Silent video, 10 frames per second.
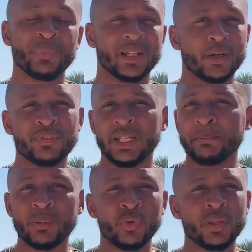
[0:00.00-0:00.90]
Là, vous n'allez
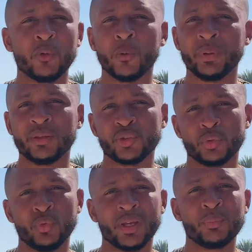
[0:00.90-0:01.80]
pas monter en compétence sur
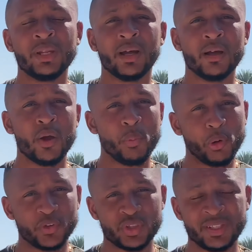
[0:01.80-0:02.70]
le vocabulaire
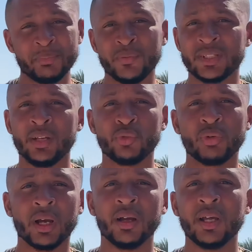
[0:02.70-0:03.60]
professionnel, mais vous allez en tout
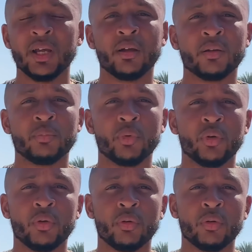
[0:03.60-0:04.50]
cas
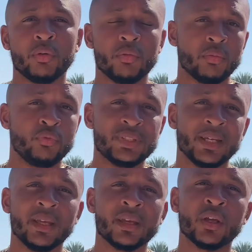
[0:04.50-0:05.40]
euh, vous
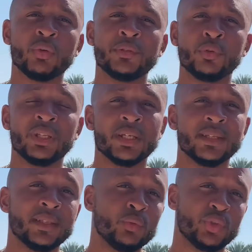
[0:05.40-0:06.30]
aguerrir au niveau des,
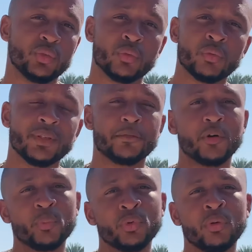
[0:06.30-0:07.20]
notions, des
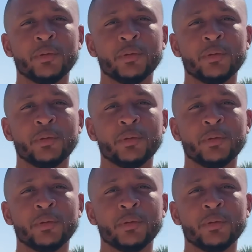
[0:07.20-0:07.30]
formules, des